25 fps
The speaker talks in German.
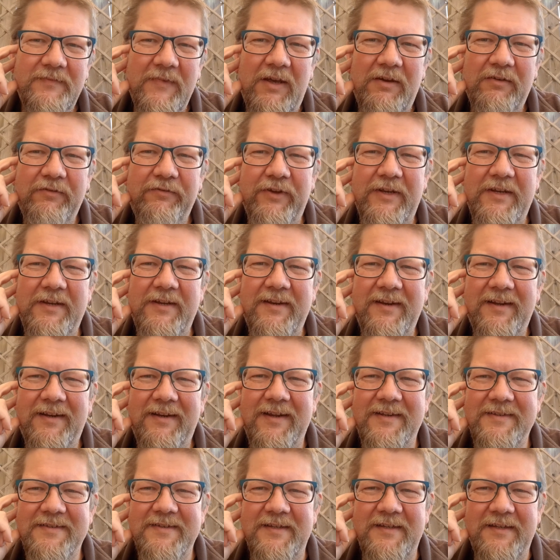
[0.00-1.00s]
Finde ich eine
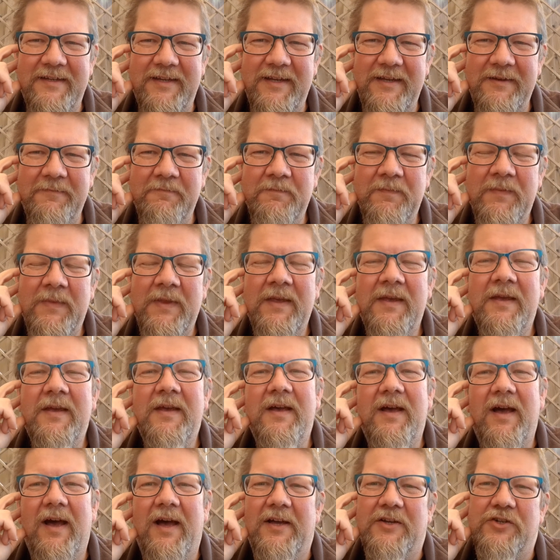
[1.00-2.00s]
klasse Idee.
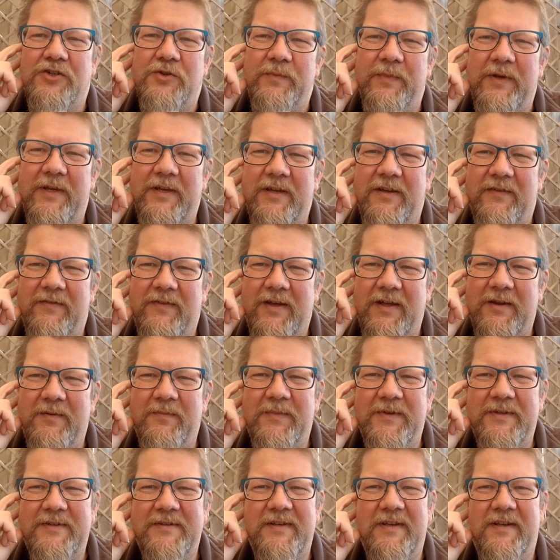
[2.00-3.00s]
Aschenbecher waren
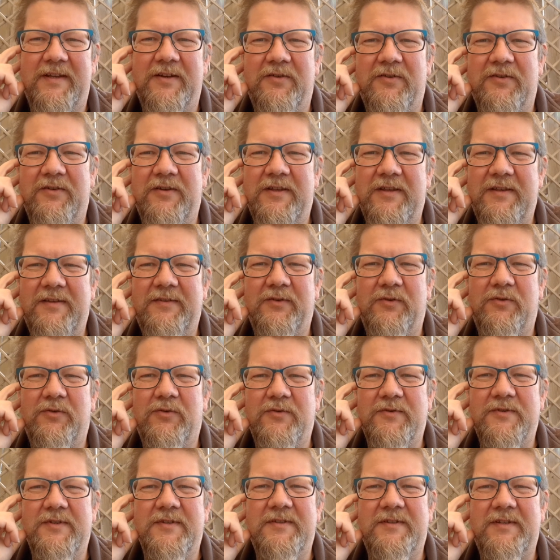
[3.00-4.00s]
bisher noch nicht so
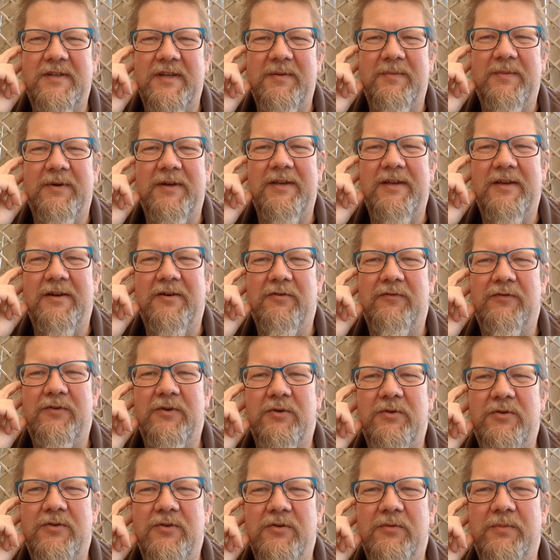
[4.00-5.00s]
großes Thema hier auf
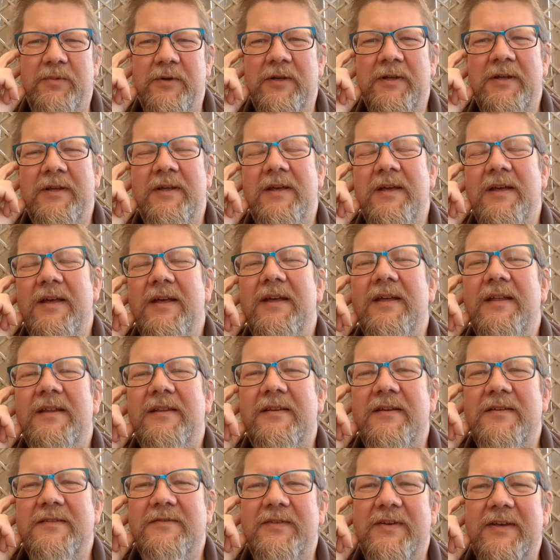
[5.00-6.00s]
YouTube.
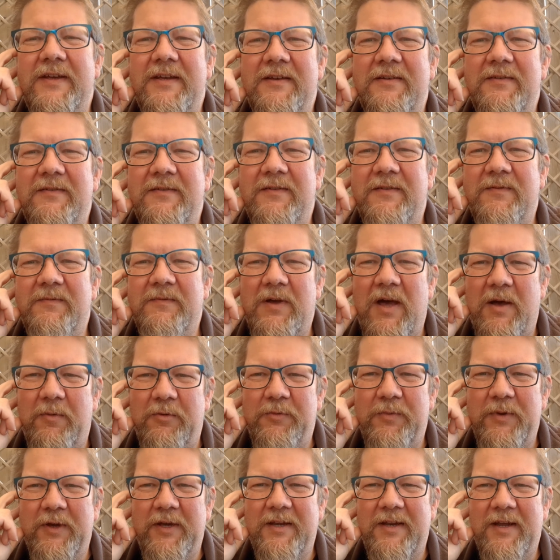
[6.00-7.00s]
Deswegen habe
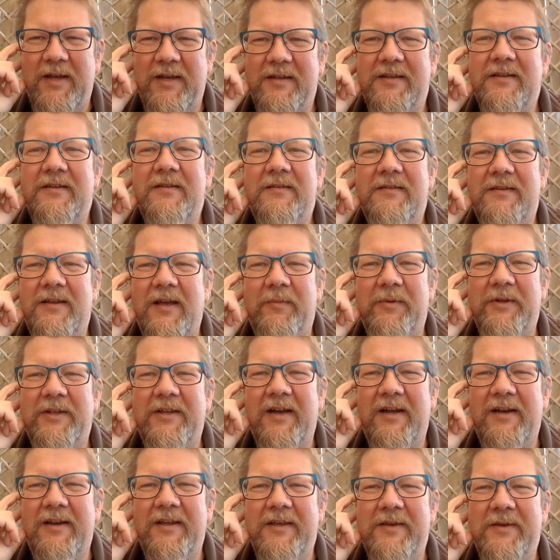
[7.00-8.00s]
ich mir gedacht, da
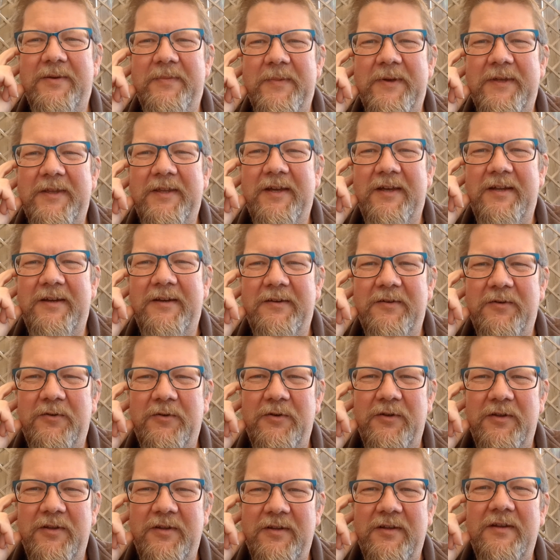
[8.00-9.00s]
beteilige ich mich dran
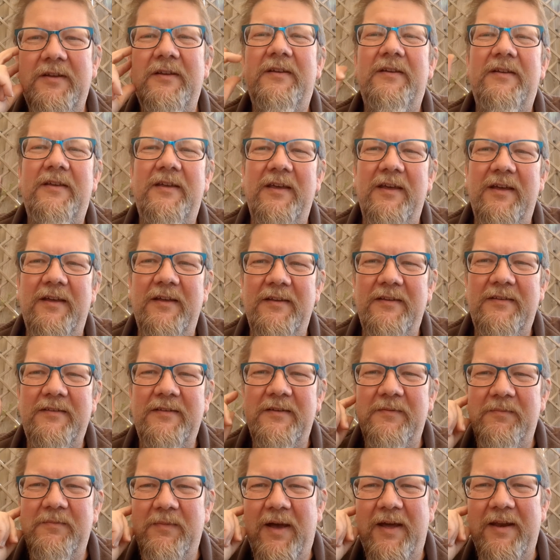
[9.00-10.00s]
und hier ist
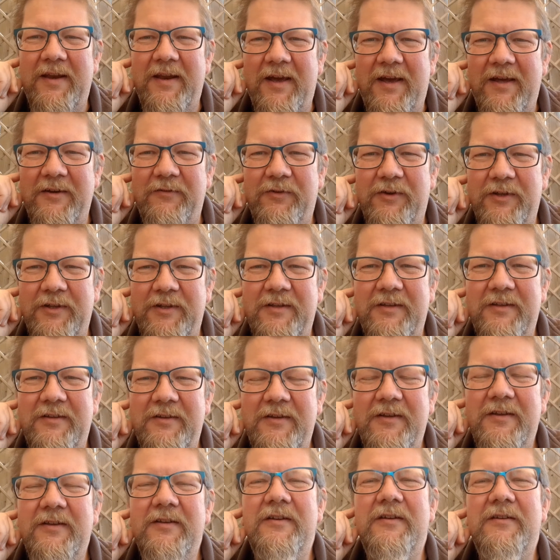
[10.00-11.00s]
meine Antwort
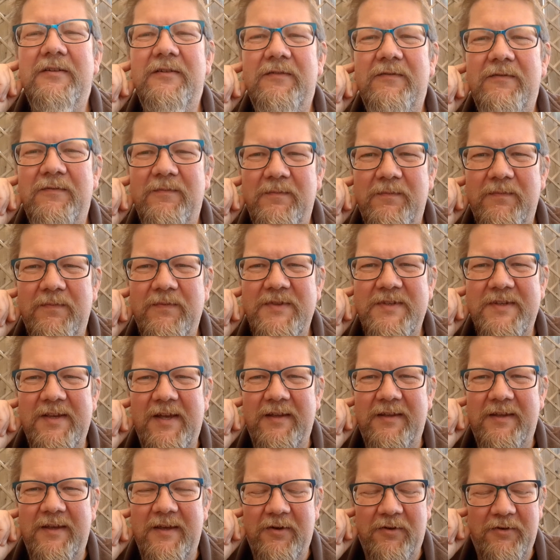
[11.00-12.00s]

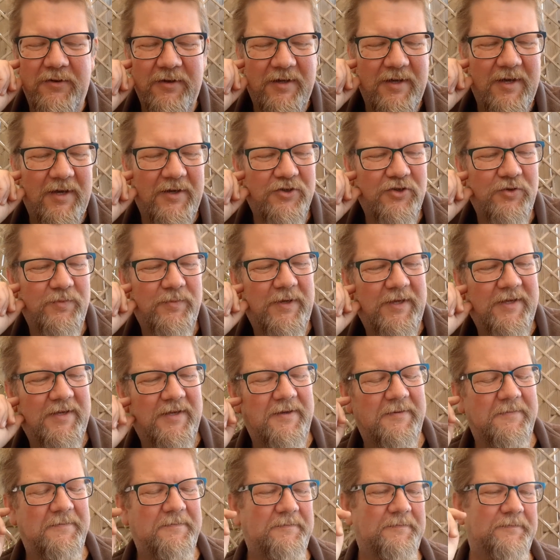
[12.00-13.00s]
Zeigt hier eure
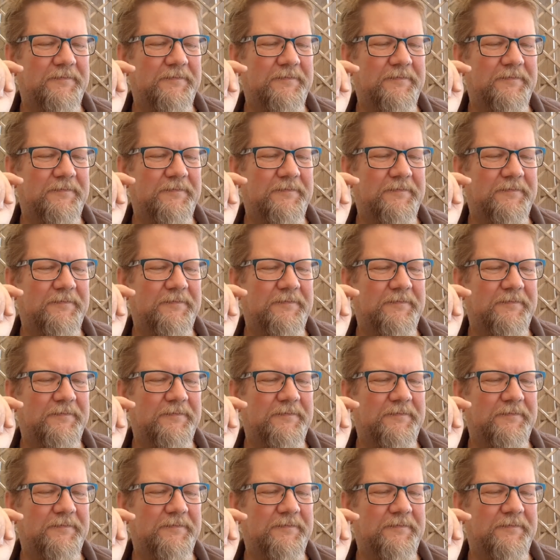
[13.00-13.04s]
Aschenbecher.